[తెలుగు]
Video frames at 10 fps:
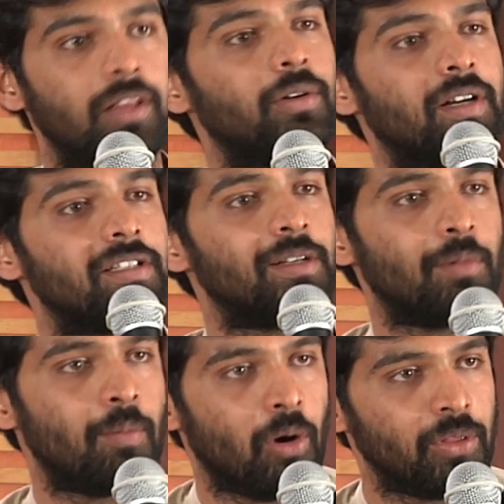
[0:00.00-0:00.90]
ఎందుకంటే సినిమా
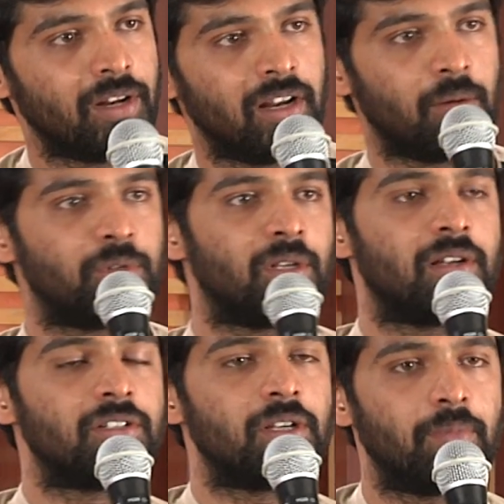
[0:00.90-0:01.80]
బాగుందని నేను
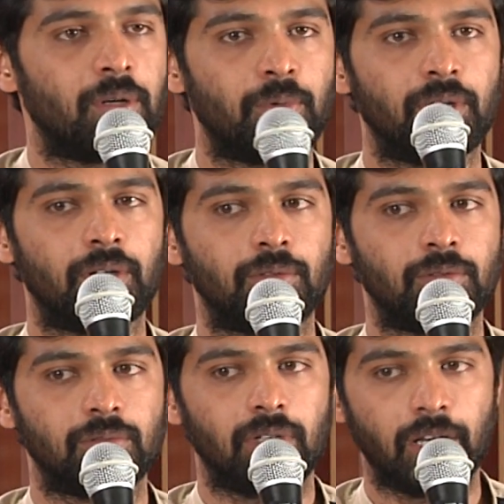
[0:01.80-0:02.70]
నమ్ముతానని చెప్పినప్పుడు నేను
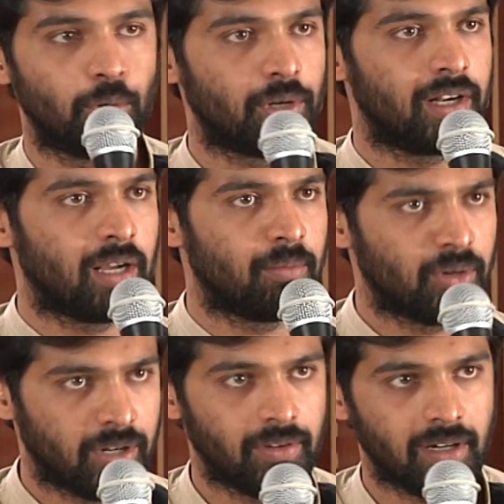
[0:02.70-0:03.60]
ఆయన ఓటీటీకి
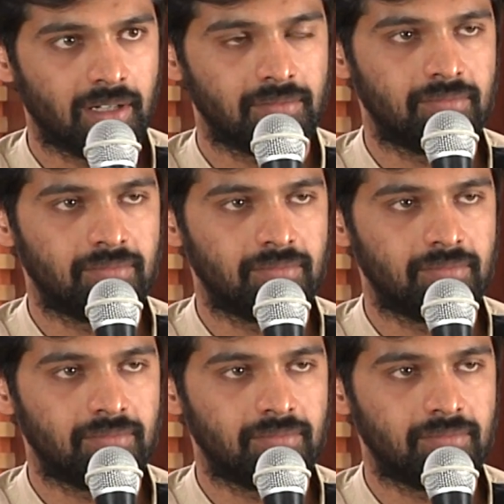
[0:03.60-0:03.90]
అమ్మకుండా ఏమైనా